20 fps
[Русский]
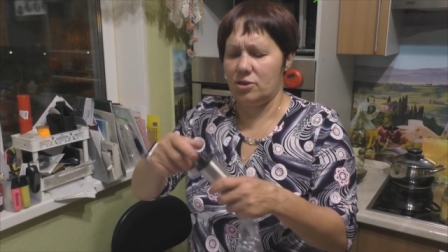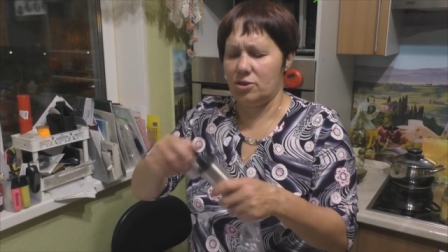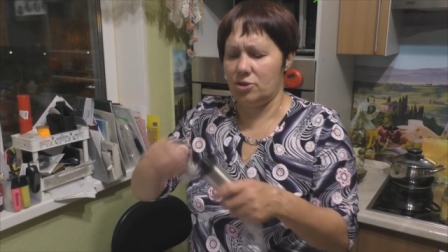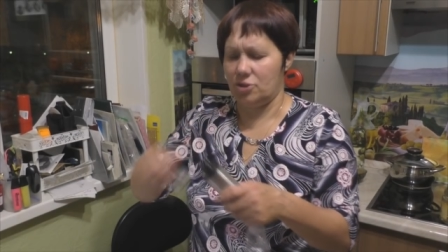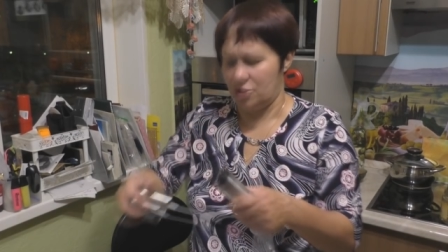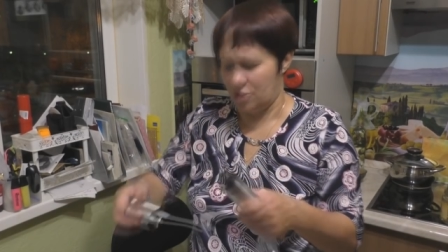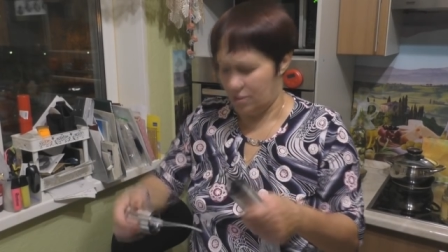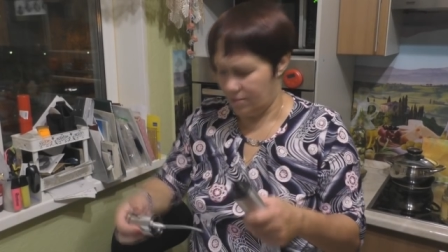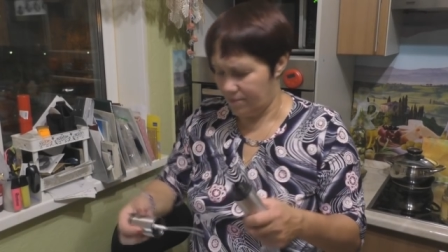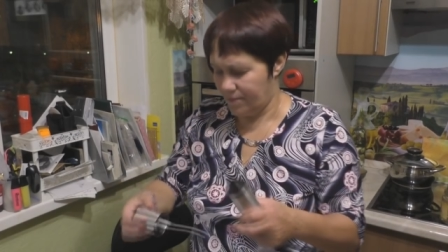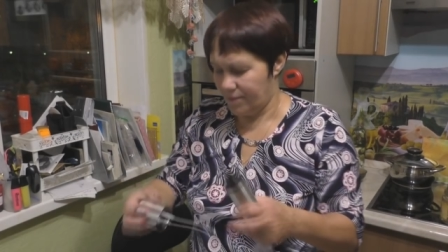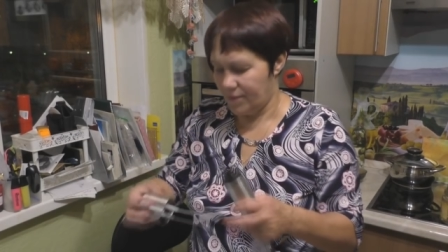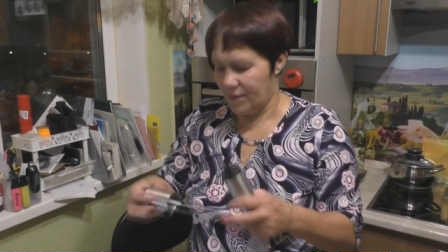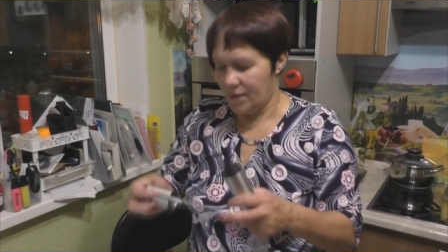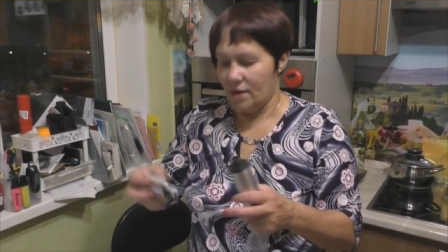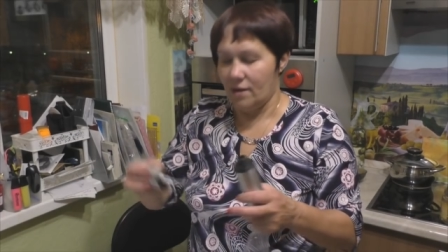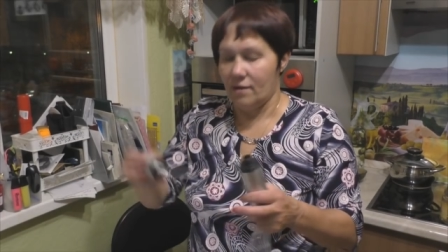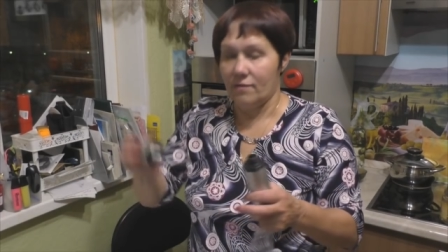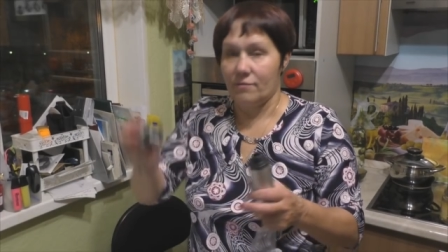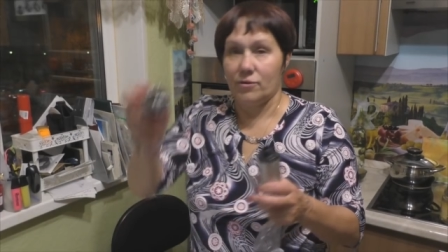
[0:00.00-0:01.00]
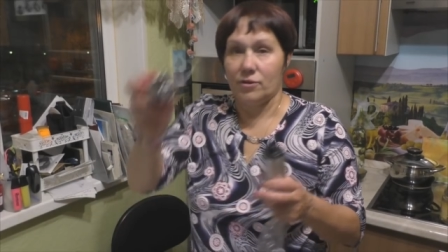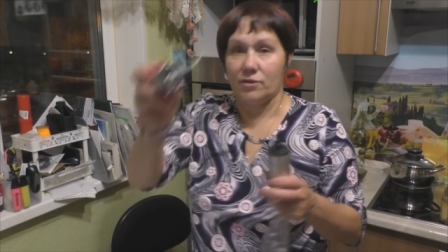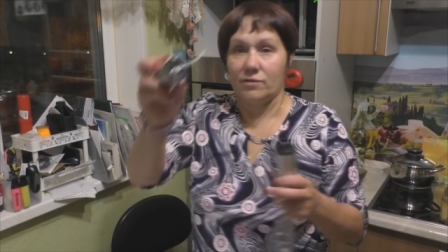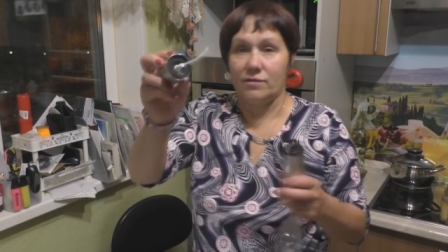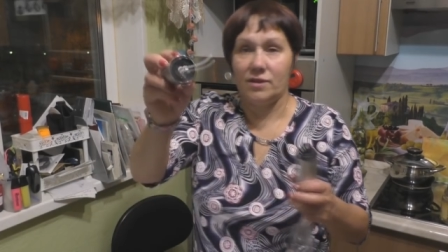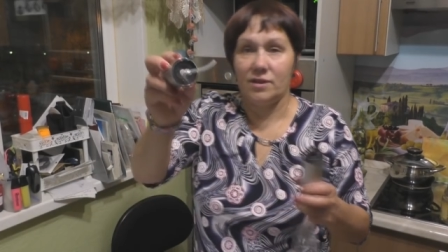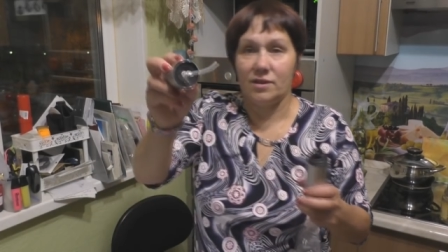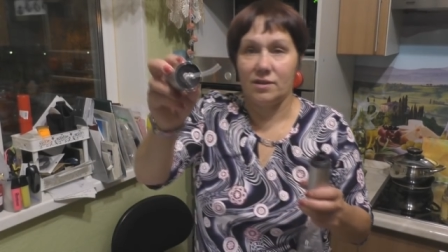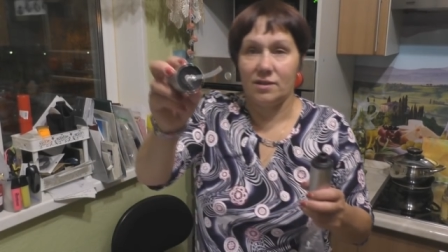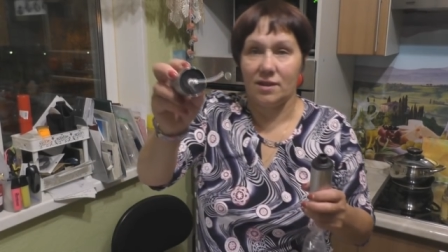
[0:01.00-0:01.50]
ничем. Вот
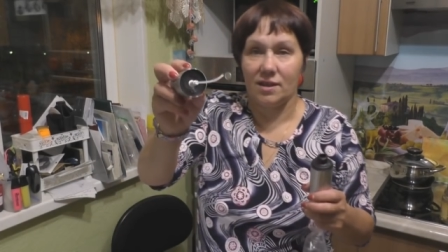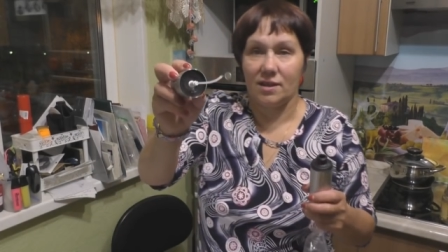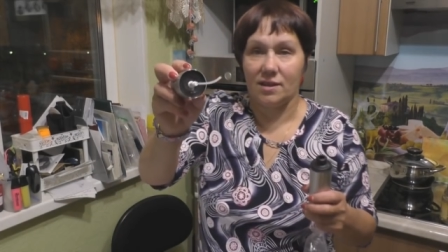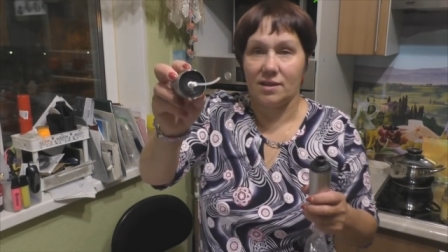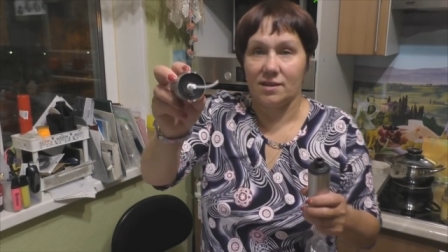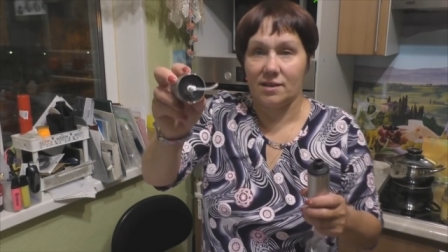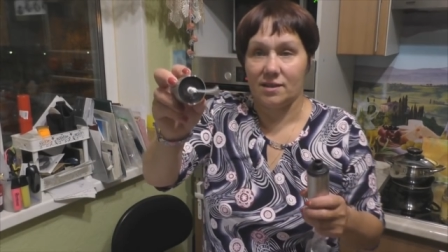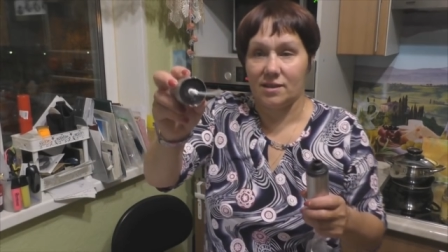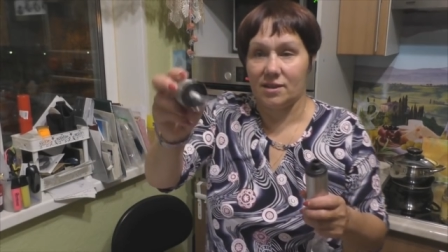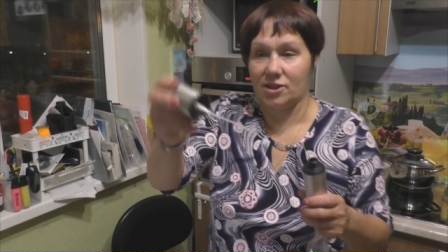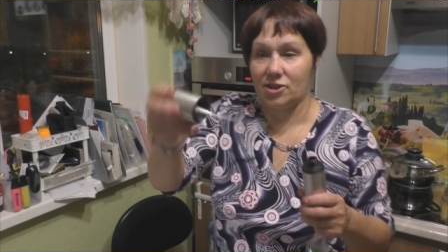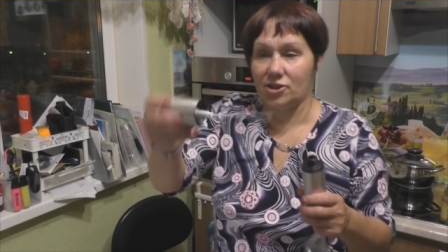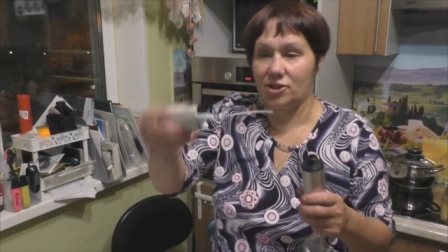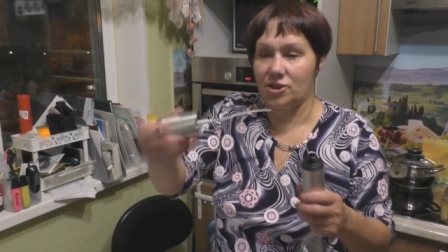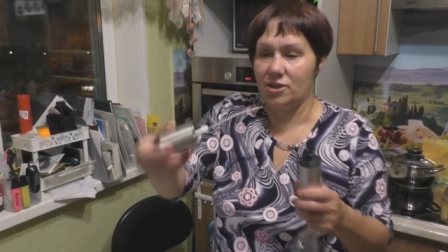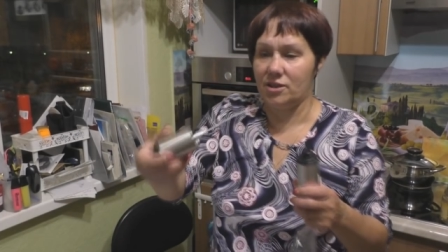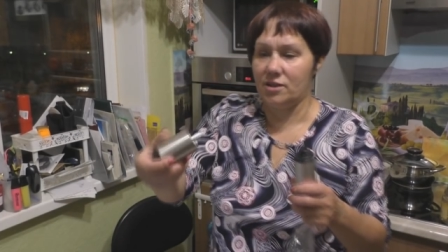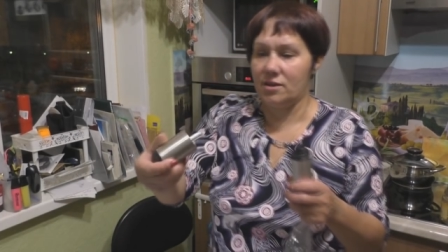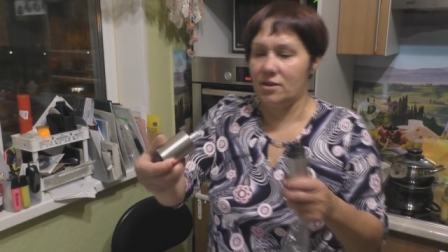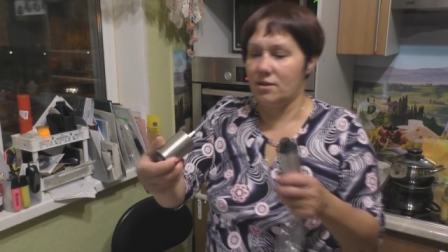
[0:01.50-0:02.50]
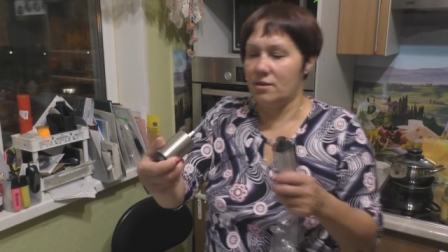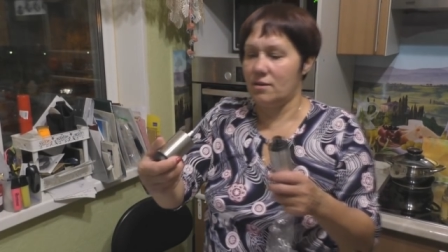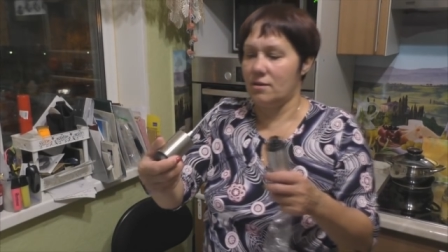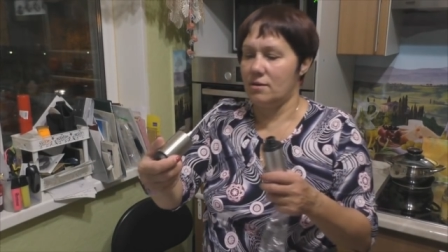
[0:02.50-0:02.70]
видите, так это торчит.